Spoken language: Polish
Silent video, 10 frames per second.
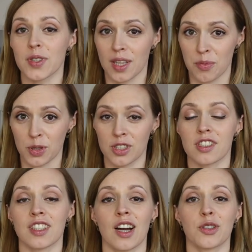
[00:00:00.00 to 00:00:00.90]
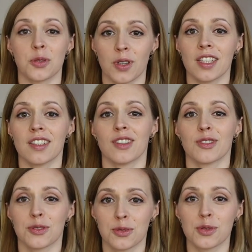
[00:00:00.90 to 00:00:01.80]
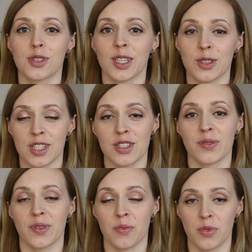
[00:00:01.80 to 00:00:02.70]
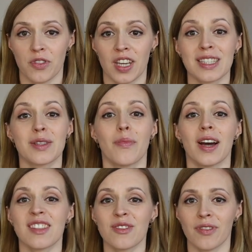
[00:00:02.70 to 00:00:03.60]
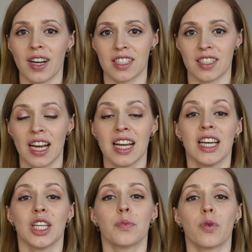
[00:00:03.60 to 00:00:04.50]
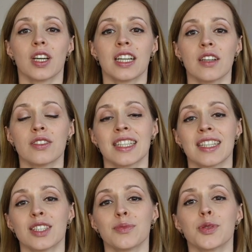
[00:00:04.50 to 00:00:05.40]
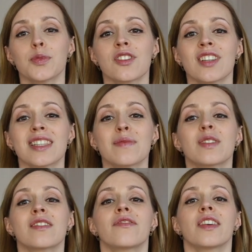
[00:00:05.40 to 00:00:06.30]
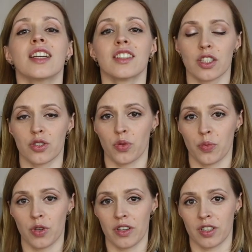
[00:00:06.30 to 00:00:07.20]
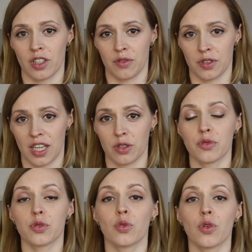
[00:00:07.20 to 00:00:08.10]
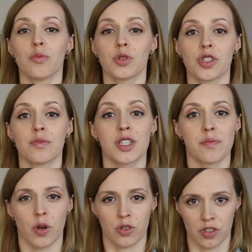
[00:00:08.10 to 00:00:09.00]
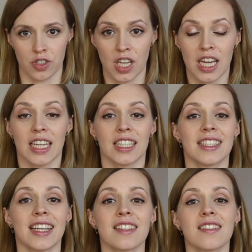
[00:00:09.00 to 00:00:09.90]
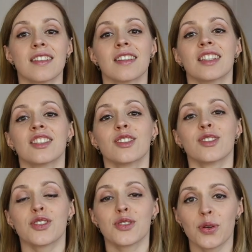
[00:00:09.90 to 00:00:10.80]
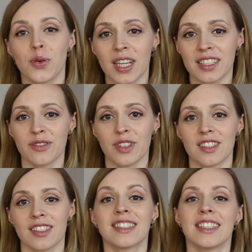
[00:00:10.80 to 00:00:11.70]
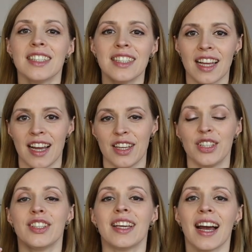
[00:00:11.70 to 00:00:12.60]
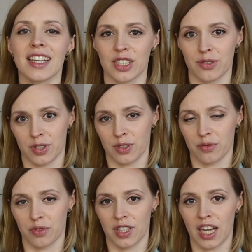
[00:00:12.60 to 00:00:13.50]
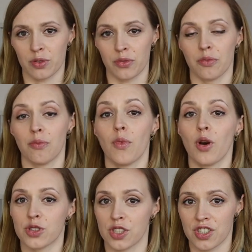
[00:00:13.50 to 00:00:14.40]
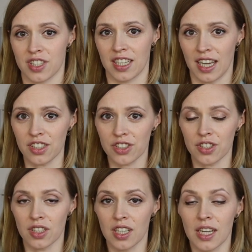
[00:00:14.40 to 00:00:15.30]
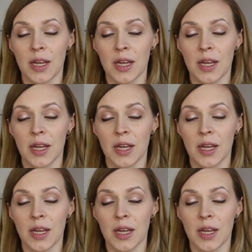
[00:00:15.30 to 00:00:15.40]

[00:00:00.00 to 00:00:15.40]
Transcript: metaboliczna, o której od dłuższego czasu Wam mówię, jest bardzo ważna i polega ona na tym, żeby z czasem zwiększać tą pulę węglowodanów, którą możemy spożyć. I teraz, jeżeli chcesz dokładnie wiedzieć, ile i jakich węglowodanów możesz zjeść,